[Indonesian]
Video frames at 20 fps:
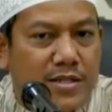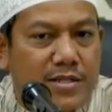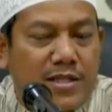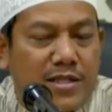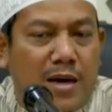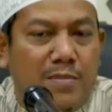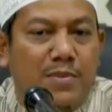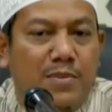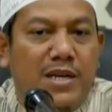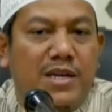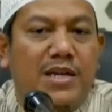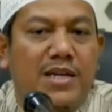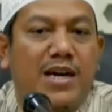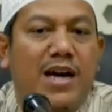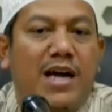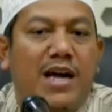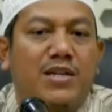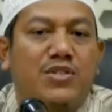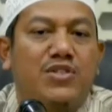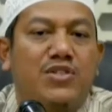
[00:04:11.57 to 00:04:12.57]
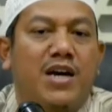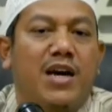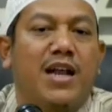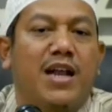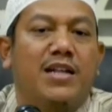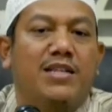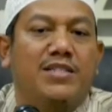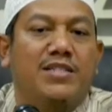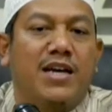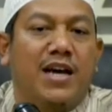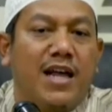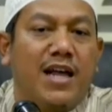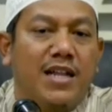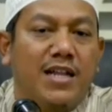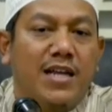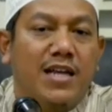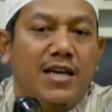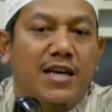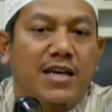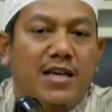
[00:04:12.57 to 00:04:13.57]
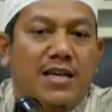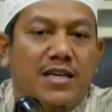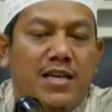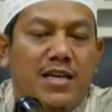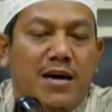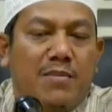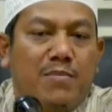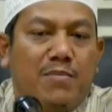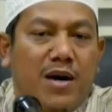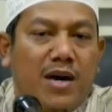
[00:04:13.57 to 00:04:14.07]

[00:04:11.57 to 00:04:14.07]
tapi dengan syarat-syarat yang